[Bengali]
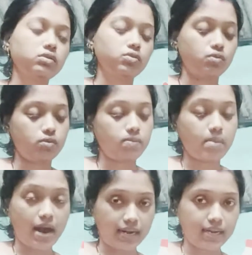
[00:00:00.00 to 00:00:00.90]
তো
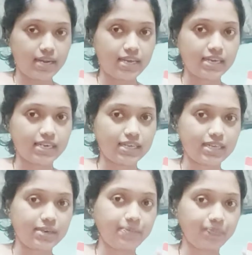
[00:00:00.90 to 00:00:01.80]
মা এটা নিয়ে
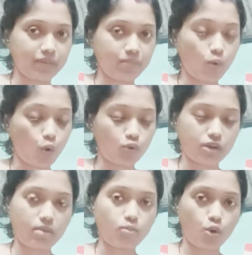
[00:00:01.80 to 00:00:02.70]
এসেছে
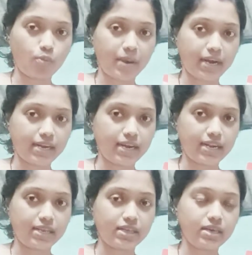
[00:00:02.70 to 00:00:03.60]
বড়টা বড় প্যাকেটটা
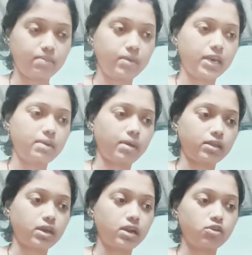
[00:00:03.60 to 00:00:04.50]
এনেছে মেয়েকে
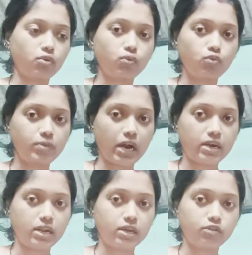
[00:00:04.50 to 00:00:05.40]
মাঝখানে যখন খুব
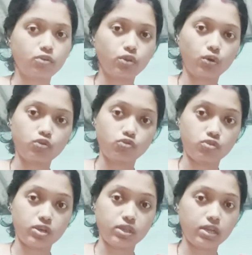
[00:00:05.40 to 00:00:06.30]
ঠান্ডা লেগেছিলো তখন
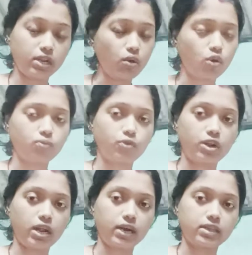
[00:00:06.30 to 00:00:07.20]
সর্ষের তেলই গরম করে
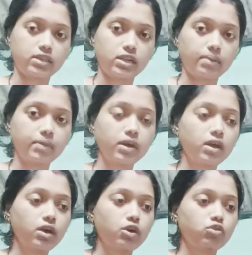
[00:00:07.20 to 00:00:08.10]
লাগাচ্ছিলাম
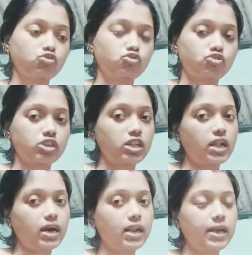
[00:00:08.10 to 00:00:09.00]
তো সর্ষের তেল
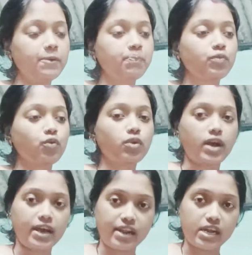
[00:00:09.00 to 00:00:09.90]
লাগালে ওর
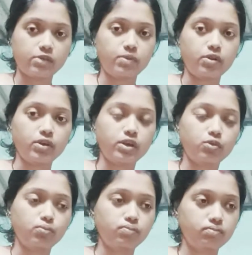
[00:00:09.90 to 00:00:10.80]
গায়ে র্যাশ বেরোয়
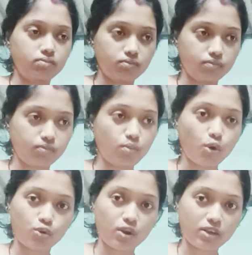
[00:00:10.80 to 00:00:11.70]
কিন্তু
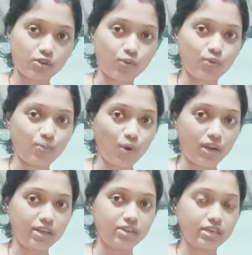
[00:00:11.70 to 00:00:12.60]
বড়রা যখন
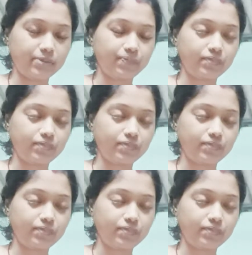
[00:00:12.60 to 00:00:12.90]
বলে যে